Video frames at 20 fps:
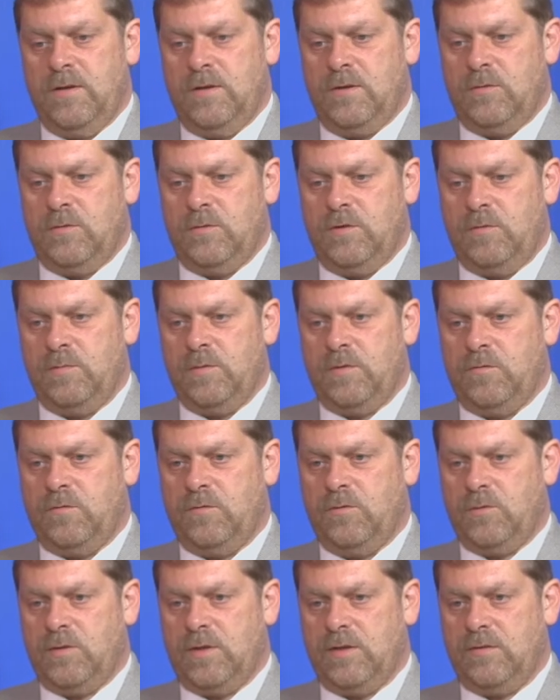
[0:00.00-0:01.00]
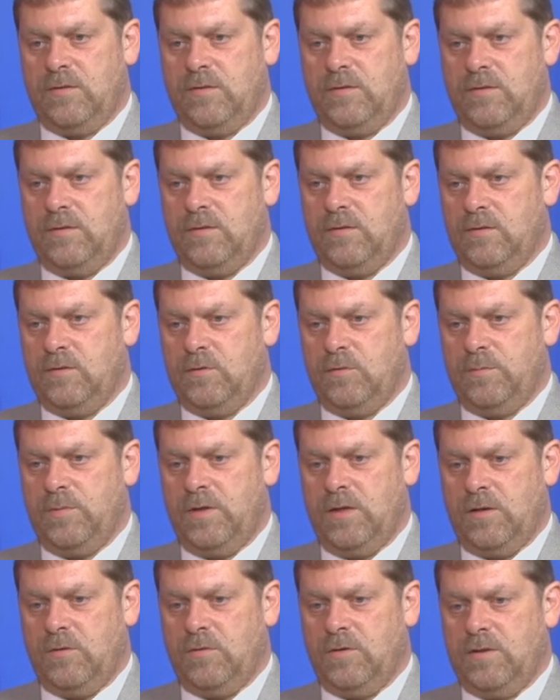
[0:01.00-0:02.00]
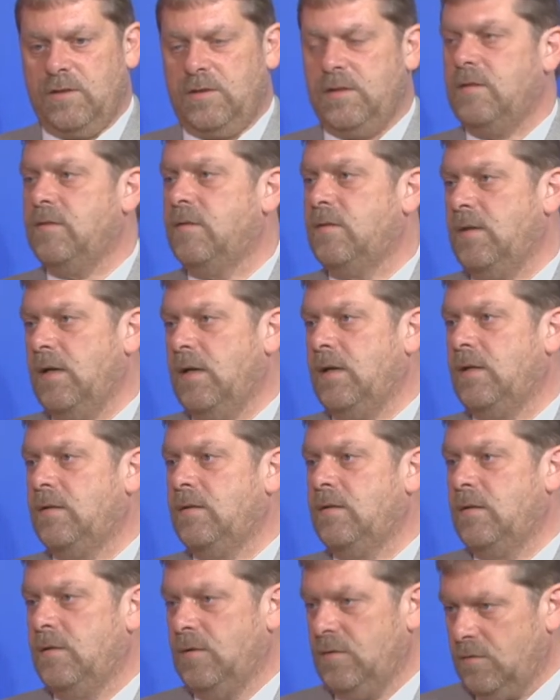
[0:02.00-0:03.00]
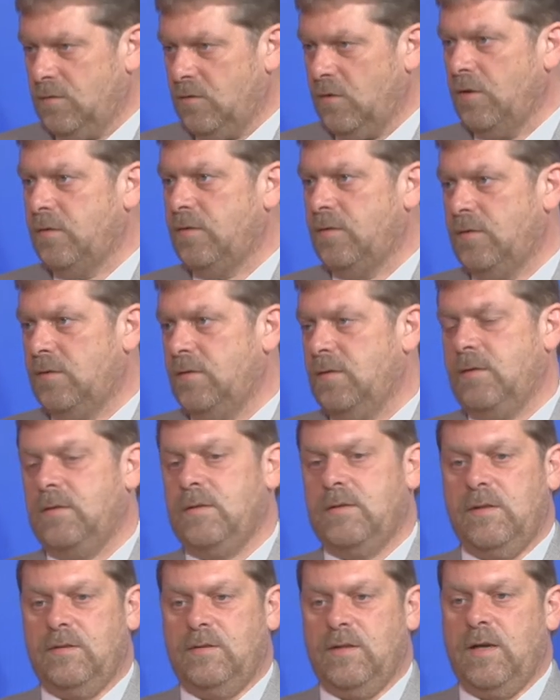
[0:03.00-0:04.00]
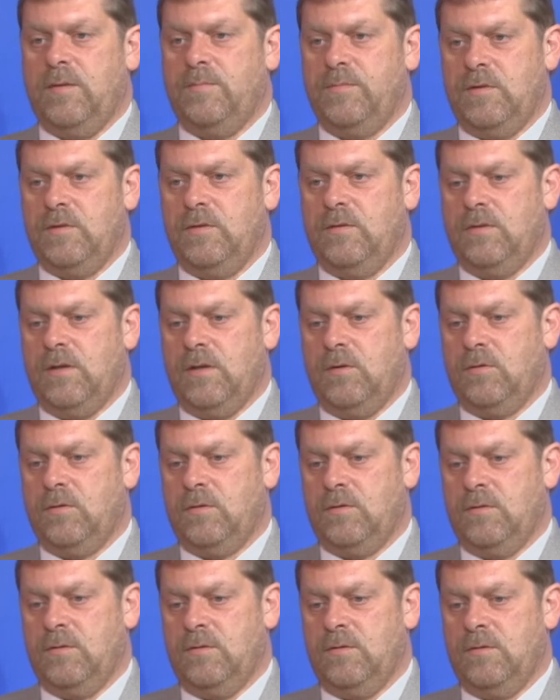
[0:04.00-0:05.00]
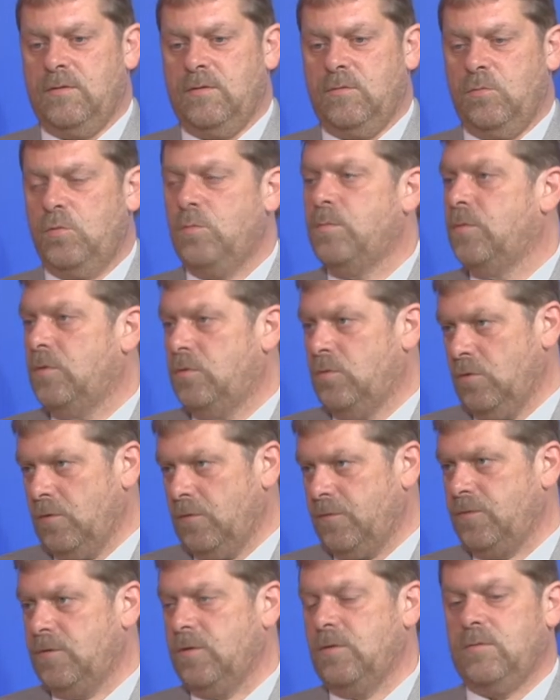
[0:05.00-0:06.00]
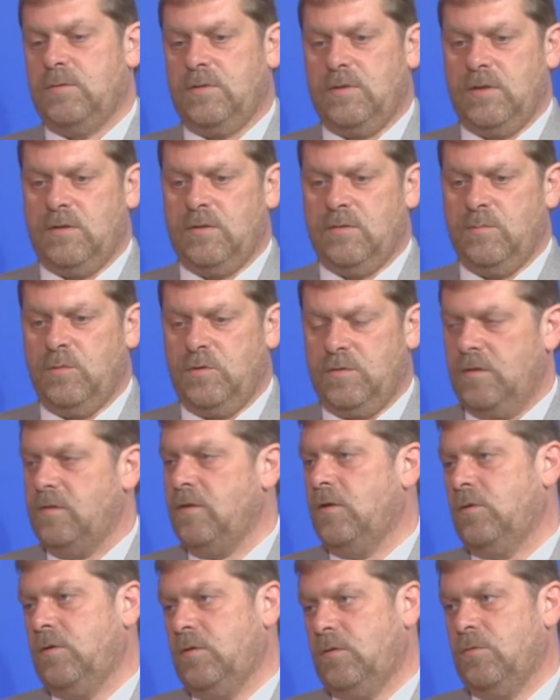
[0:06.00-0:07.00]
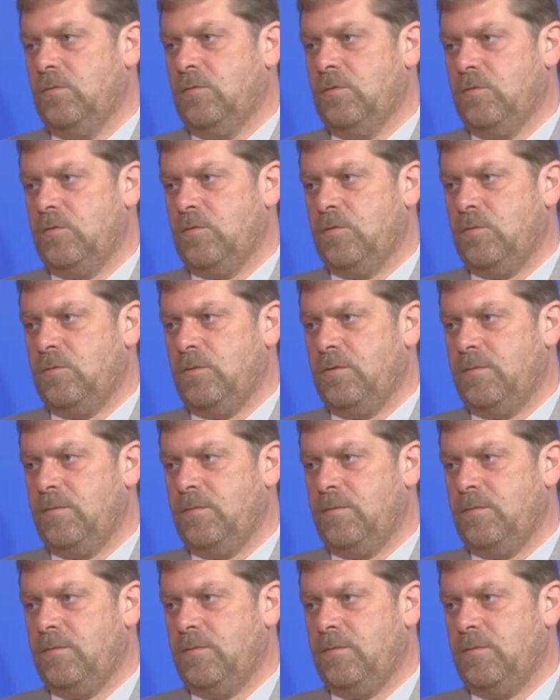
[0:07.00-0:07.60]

und ich bin froh, dass ich dieses Hobby auch in den letzten Jahren trotz des Amtes ausüben dürfte und das möchte ich auch in Zukunft tun.